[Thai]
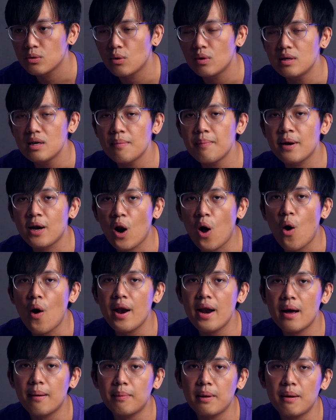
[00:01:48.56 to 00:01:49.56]
ตัวเลือกมันน้อ
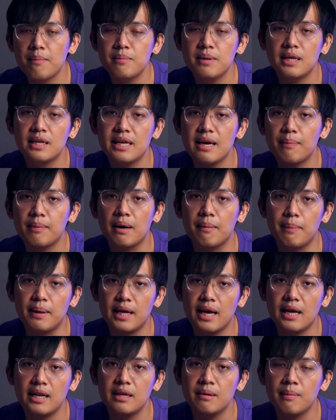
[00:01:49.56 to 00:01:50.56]
ยนะครับถ้าเมื่อเทียบกับป
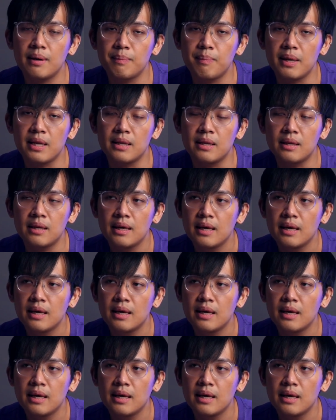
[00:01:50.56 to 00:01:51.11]
ระเทศที่มันเป็น